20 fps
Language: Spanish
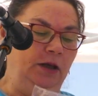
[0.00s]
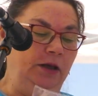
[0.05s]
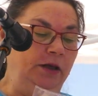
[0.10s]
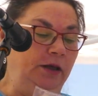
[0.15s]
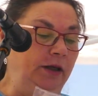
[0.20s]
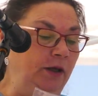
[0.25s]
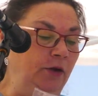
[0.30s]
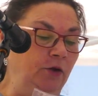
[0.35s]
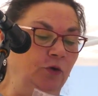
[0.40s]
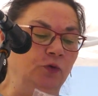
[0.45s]

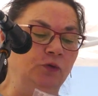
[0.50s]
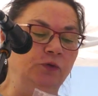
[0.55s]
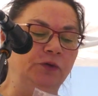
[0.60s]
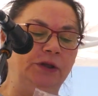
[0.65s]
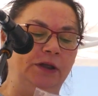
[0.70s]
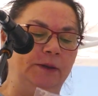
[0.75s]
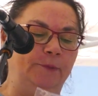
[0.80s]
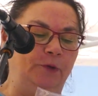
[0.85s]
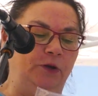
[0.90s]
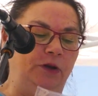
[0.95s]
Ningún
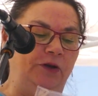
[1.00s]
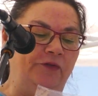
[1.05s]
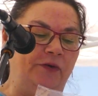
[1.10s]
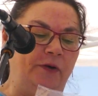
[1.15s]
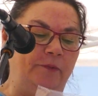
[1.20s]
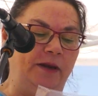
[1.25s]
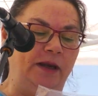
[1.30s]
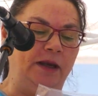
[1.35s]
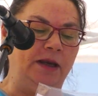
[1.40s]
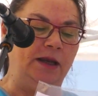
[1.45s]
tipo de
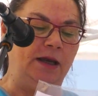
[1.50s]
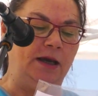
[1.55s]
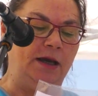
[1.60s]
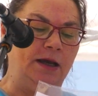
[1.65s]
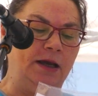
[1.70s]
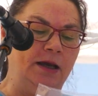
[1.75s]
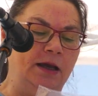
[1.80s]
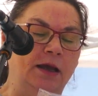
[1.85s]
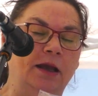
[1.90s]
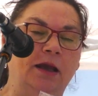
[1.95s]

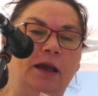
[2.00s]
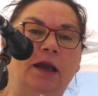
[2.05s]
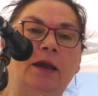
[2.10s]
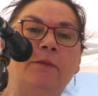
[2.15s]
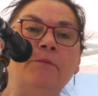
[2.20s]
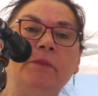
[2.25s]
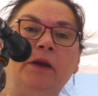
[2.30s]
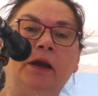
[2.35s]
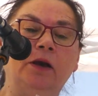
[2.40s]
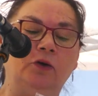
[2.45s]
familia
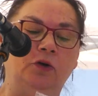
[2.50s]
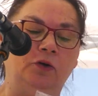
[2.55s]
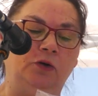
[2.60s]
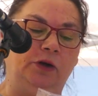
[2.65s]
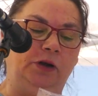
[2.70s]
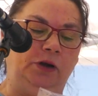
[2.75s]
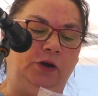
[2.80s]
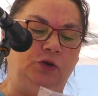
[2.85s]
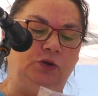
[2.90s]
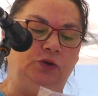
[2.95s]
es
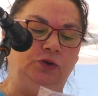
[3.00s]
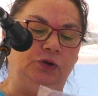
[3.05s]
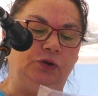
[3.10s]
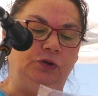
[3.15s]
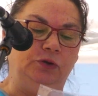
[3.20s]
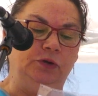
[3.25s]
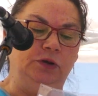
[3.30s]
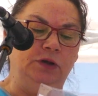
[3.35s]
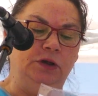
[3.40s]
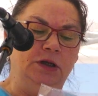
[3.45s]
mejor que
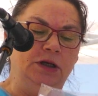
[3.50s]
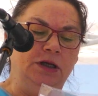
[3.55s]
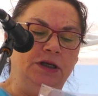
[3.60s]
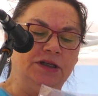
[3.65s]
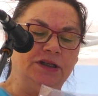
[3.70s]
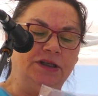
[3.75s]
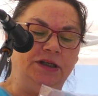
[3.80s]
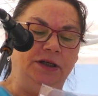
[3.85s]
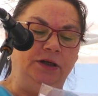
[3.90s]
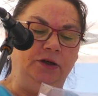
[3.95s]
otro,
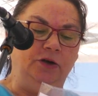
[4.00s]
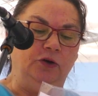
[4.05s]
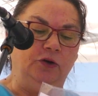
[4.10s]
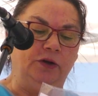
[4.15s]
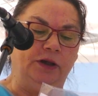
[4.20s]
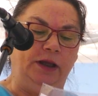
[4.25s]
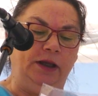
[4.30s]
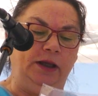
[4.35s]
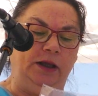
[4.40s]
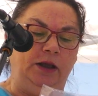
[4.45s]
sino
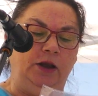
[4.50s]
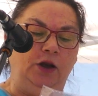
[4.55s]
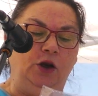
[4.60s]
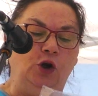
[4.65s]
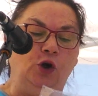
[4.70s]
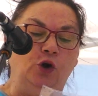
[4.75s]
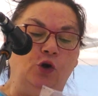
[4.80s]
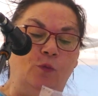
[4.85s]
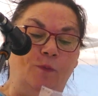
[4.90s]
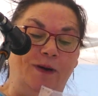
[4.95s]
que
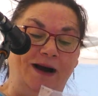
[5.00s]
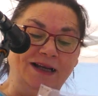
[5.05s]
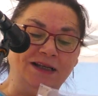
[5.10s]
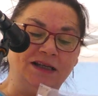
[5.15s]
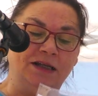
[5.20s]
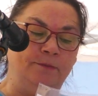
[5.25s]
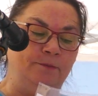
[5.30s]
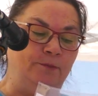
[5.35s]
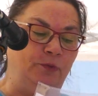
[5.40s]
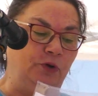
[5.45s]
lo
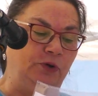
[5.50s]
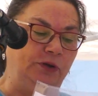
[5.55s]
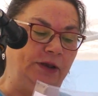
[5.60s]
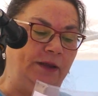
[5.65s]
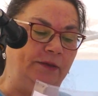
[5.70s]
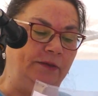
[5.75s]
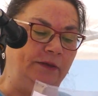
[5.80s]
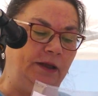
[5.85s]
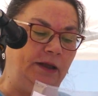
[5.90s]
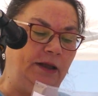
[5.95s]
más
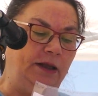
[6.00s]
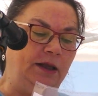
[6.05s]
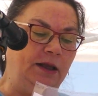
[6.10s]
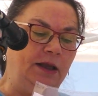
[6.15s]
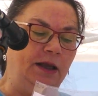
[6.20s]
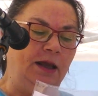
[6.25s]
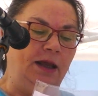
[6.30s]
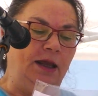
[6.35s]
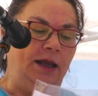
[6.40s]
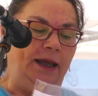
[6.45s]
importante
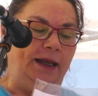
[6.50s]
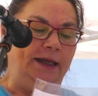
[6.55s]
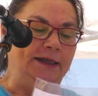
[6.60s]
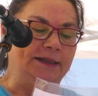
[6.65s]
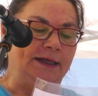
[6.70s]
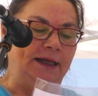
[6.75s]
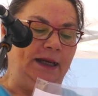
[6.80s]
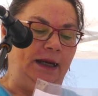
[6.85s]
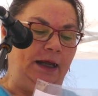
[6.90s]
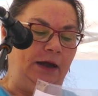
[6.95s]

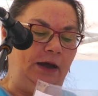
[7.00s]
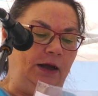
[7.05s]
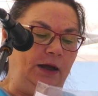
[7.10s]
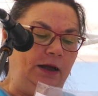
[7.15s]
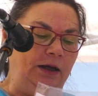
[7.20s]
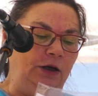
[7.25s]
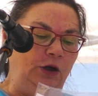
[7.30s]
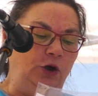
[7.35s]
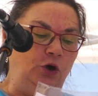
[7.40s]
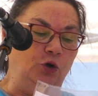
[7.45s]
es que la
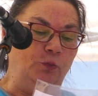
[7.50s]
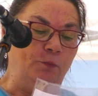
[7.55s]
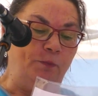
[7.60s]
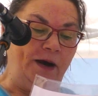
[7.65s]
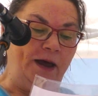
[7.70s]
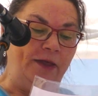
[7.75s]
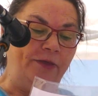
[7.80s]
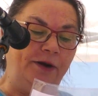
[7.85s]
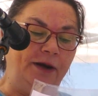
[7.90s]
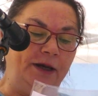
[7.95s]
los
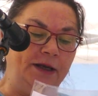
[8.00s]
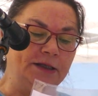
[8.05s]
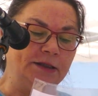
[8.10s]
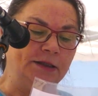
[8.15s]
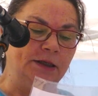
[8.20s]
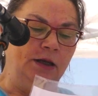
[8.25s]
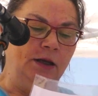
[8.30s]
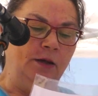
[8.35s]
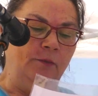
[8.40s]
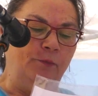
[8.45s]
padres
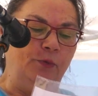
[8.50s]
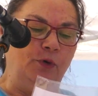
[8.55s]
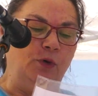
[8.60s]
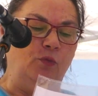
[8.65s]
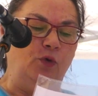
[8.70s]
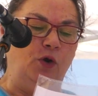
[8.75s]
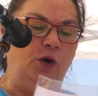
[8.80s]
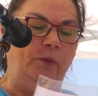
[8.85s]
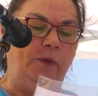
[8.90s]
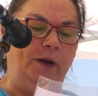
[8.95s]

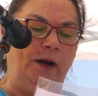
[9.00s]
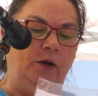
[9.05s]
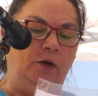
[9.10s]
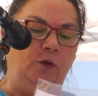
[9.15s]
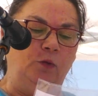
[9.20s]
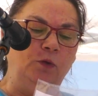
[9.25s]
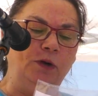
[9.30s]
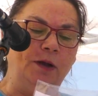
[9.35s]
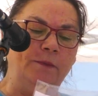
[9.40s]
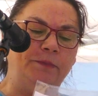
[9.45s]
promuevan
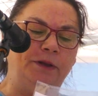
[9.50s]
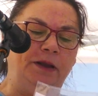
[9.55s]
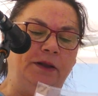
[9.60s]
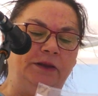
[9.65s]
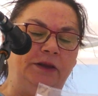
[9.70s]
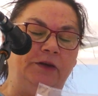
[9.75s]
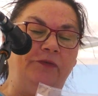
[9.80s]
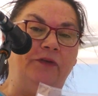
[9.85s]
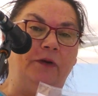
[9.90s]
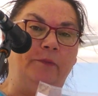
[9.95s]
un
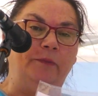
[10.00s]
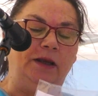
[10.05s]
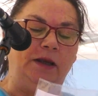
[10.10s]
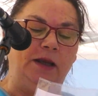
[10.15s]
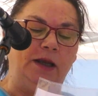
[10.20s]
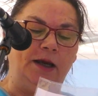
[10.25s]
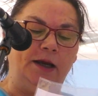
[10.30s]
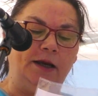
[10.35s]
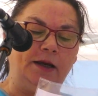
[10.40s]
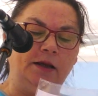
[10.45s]
ambiente
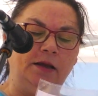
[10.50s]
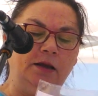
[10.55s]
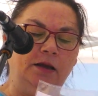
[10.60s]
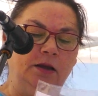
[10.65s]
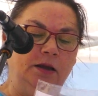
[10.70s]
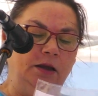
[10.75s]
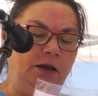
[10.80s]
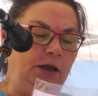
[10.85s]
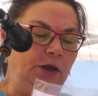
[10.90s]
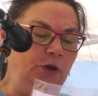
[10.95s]
familiar
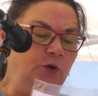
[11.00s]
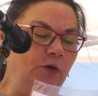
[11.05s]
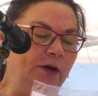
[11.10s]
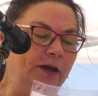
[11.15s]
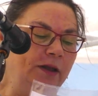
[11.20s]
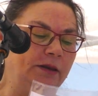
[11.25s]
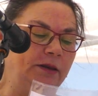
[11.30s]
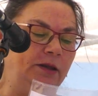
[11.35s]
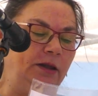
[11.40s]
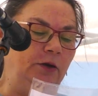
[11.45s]
y un
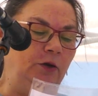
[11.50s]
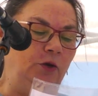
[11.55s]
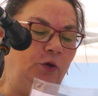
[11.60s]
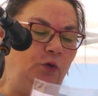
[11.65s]
estilo